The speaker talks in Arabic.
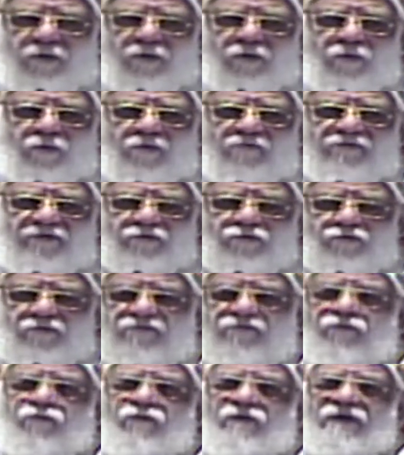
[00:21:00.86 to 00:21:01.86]
وفي
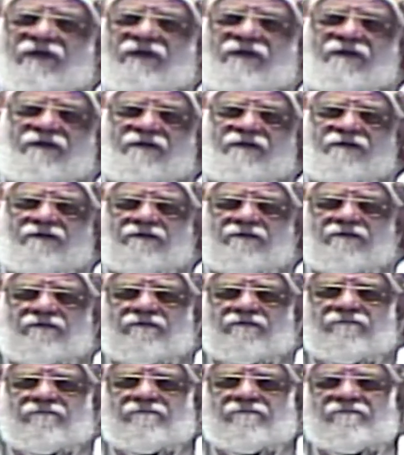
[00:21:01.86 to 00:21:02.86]
الطفولة
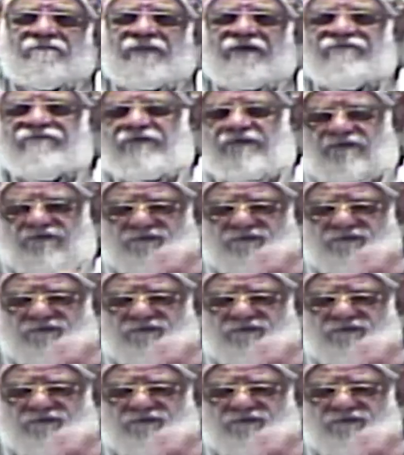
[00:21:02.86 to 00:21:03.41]
ما فيش